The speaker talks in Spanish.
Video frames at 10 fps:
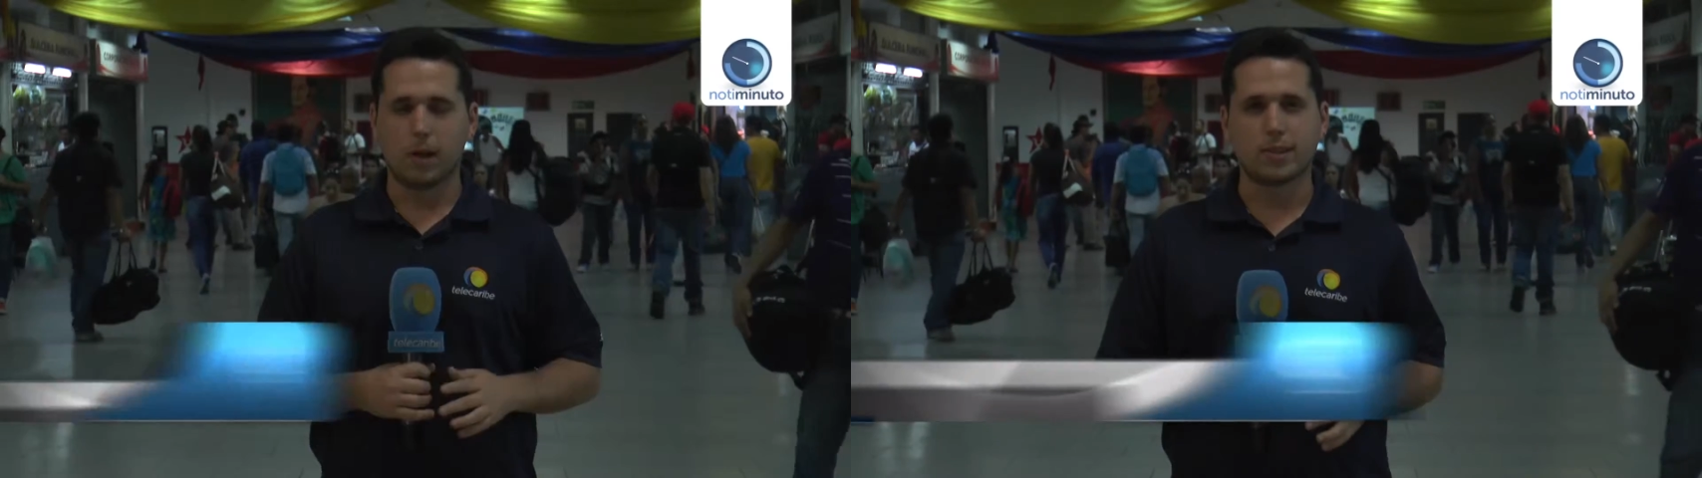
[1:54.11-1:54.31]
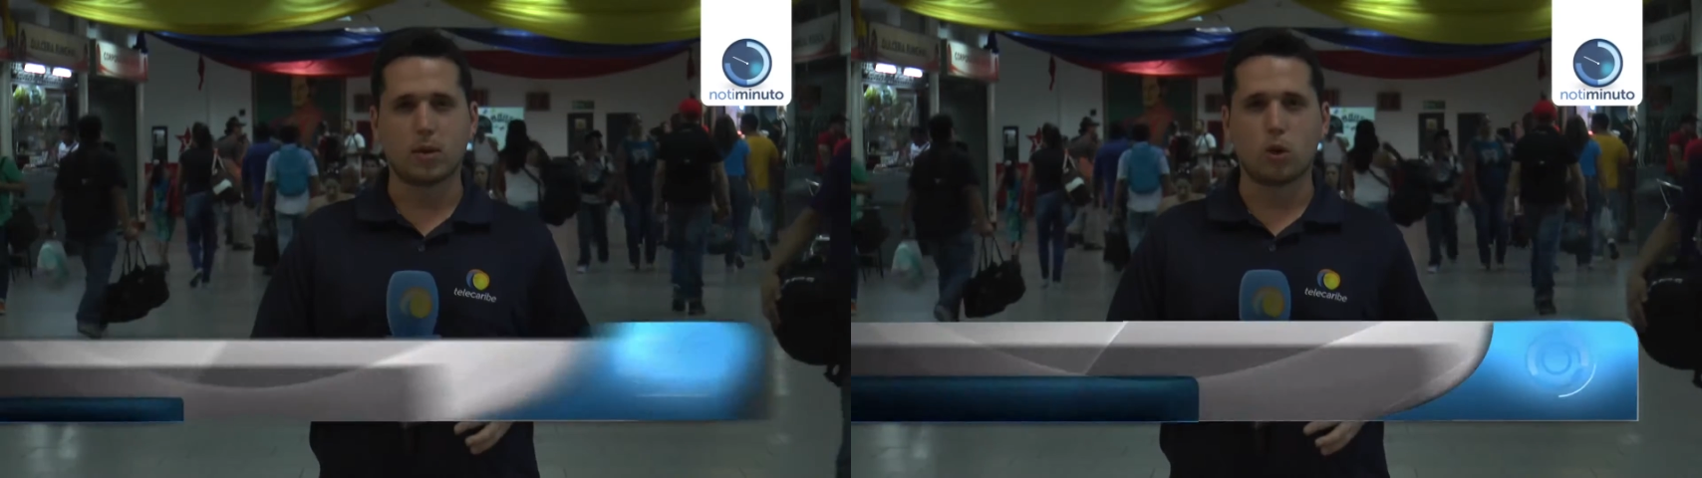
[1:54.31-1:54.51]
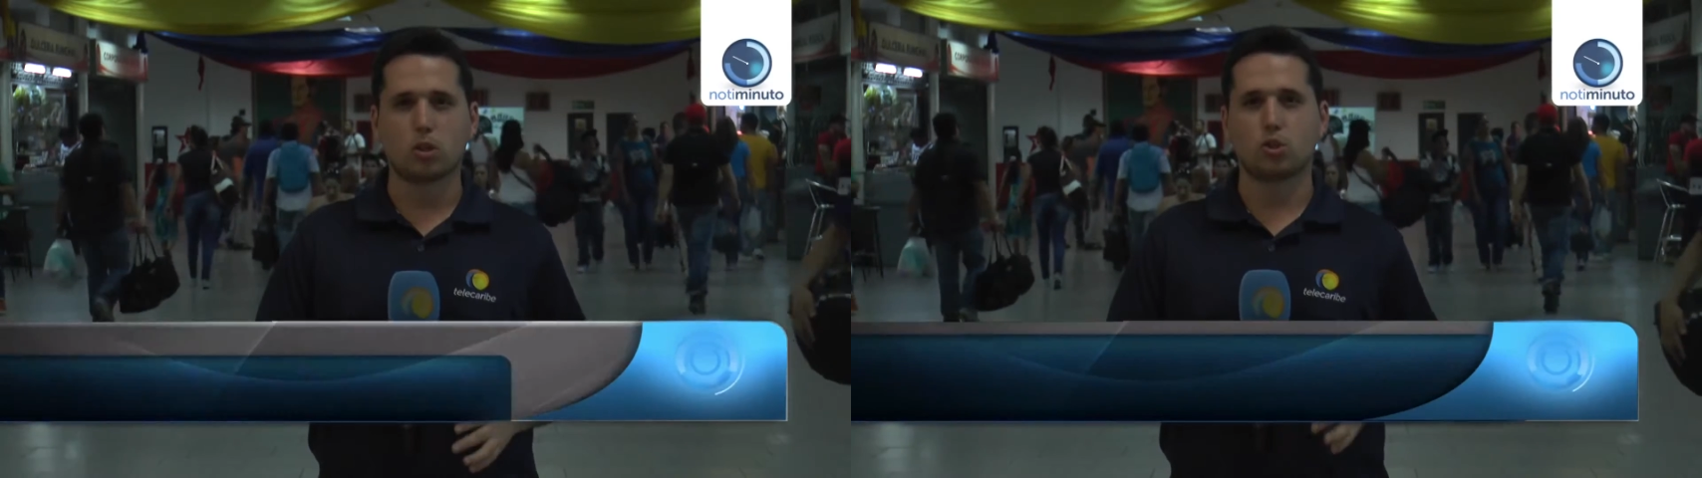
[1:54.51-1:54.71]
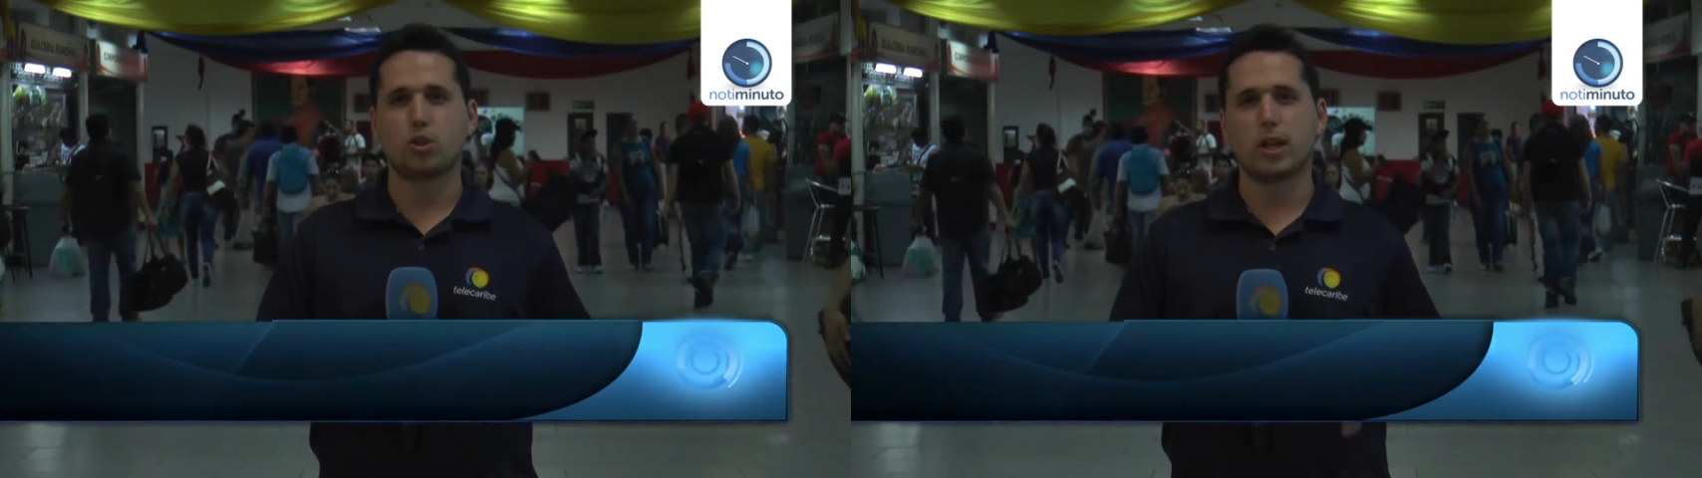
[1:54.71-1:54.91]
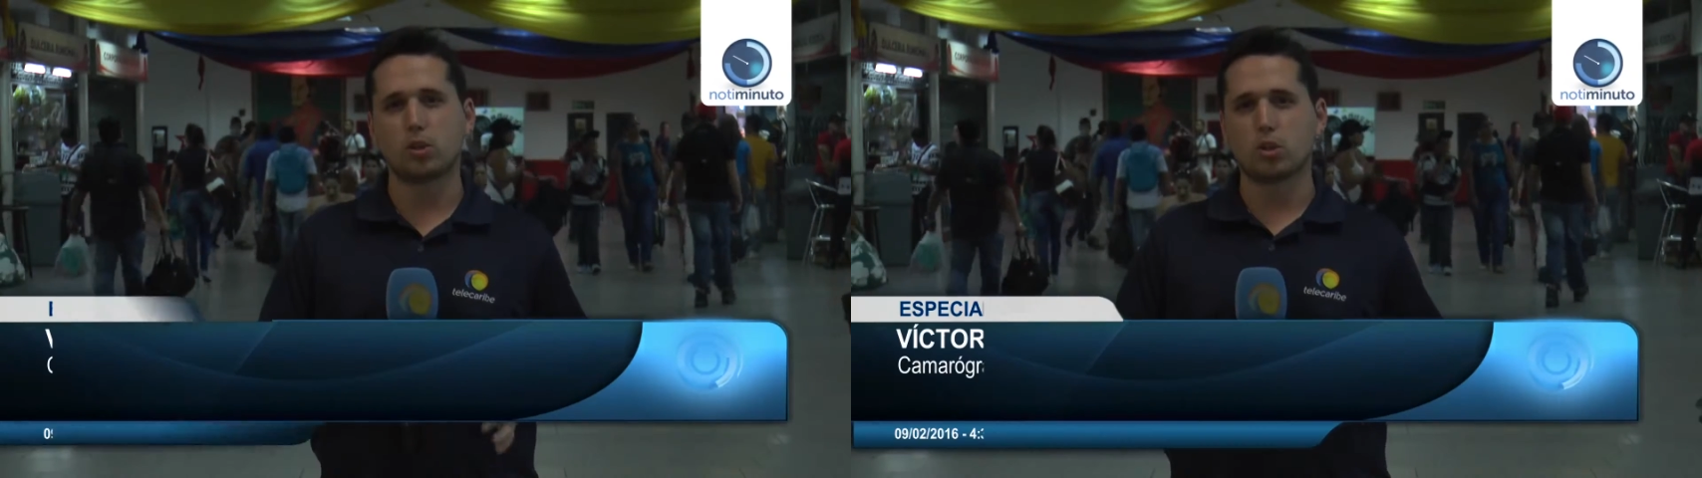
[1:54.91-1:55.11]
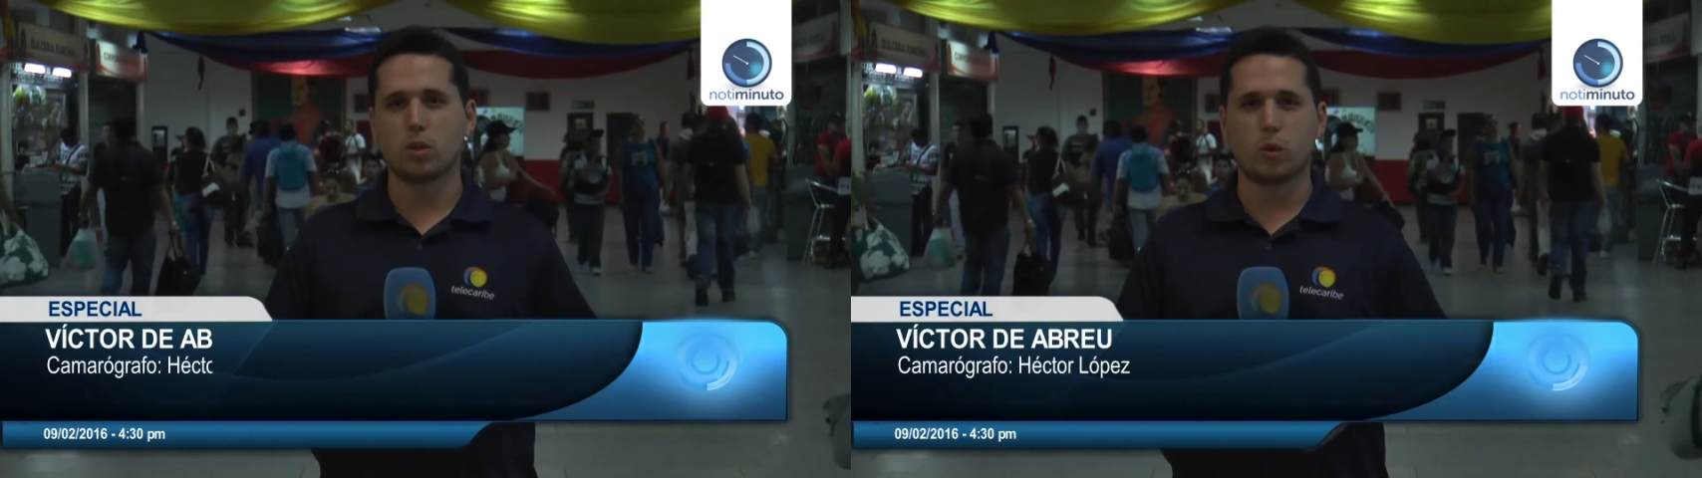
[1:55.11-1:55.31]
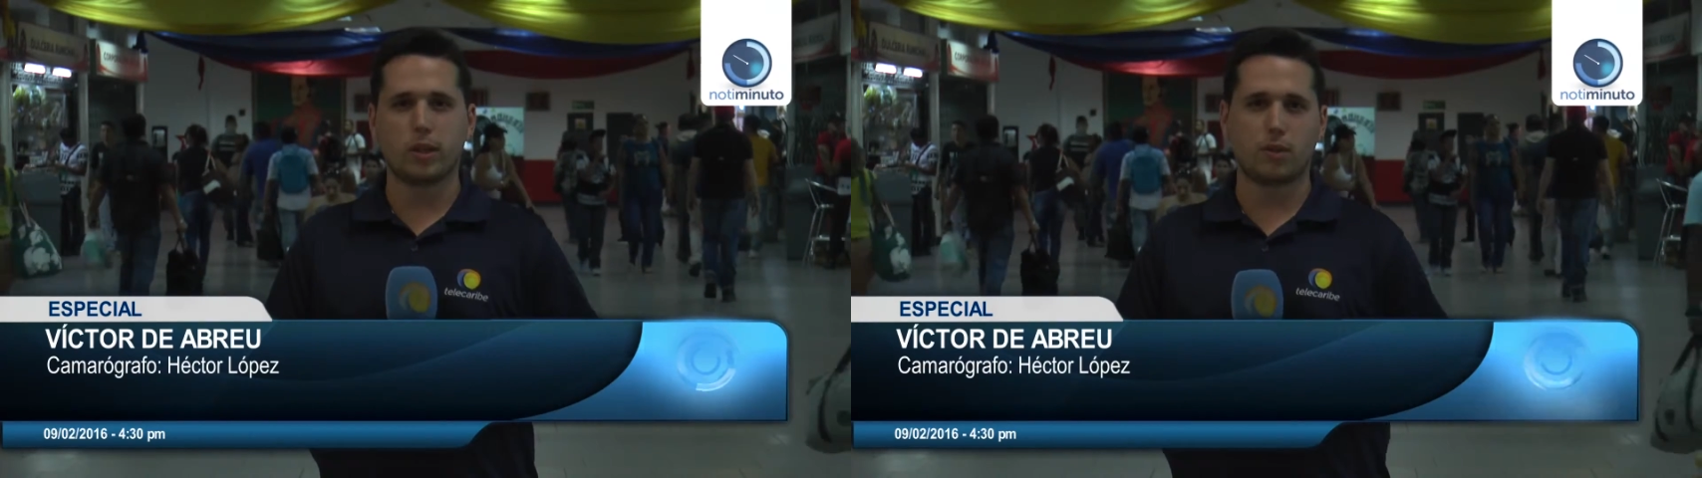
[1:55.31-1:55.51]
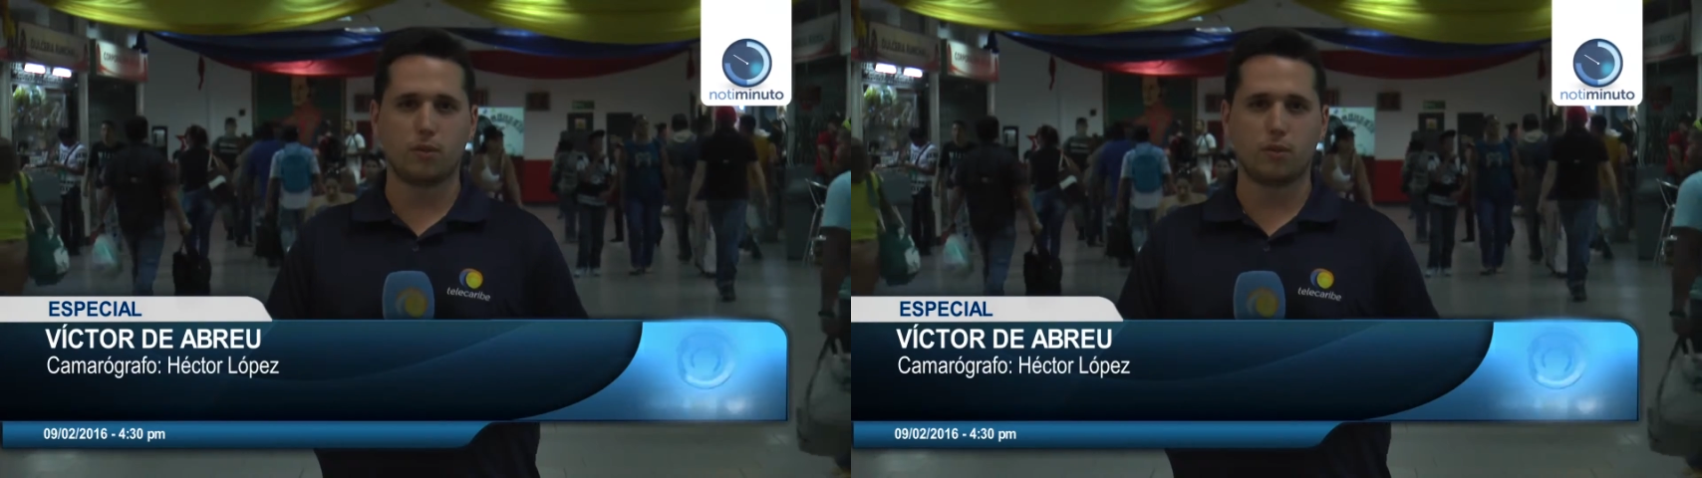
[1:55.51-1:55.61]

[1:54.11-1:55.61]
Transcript: más de 450